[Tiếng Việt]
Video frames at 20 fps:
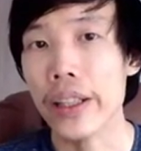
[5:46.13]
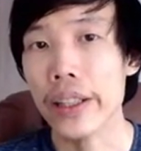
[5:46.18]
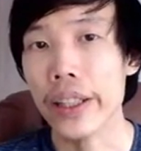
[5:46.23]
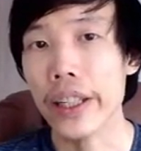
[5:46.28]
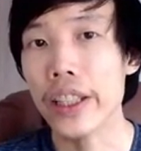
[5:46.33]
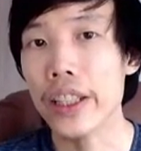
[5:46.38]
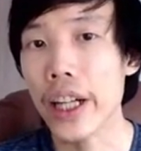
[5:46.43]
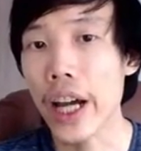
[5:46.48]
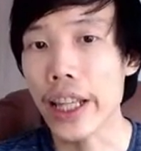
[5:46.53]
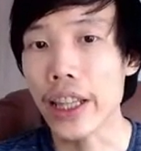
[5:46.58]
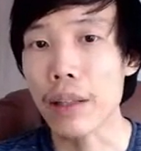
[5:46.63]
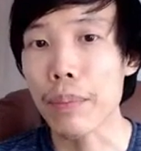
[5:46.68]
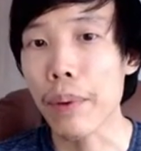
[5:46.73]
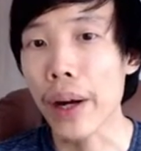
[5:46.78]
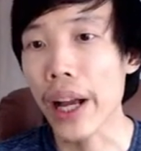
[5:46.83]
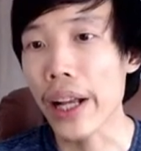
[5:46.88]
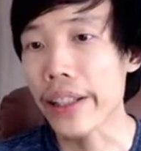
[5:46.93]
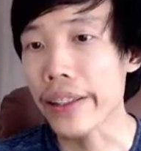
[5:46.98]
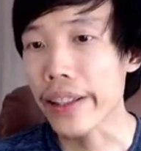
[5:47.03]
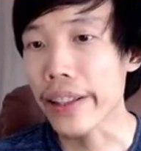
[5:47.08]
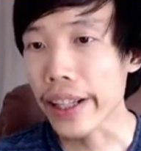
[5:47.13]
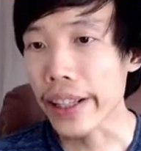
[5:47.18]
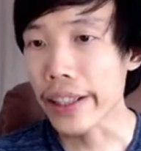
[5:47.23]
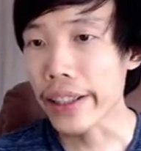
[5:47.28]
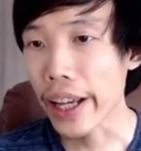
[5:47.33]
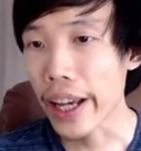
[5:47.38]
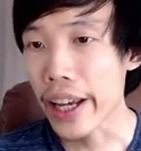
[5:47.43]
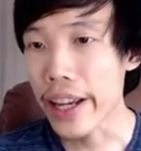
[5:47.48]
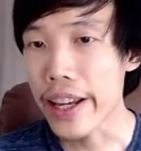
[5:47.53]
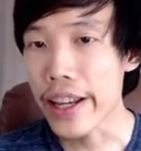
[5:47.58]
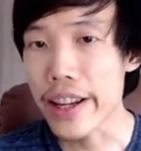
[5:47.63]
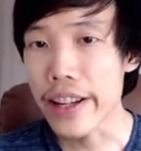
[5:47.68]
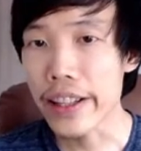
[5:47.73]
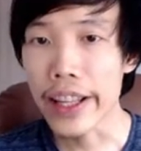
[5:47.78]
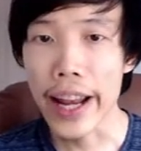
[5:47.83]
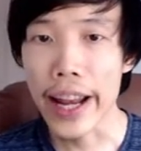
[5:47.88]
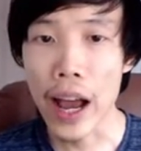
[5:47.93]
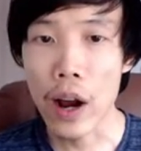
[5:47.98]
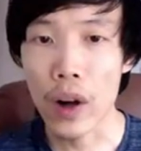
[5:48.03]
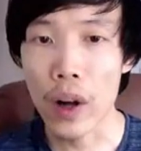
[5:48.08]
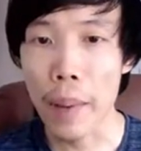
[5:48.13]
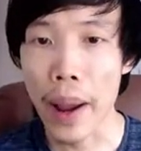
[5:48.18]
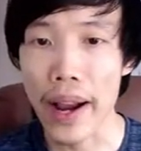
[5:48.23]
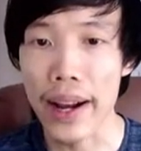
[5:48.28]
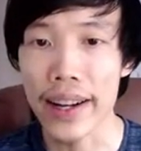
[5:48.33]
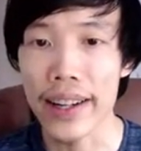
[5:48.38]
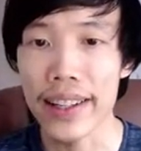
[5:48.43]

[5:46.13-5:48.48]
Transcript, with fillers: Thì người enterprise architect này như thế nào các bạn?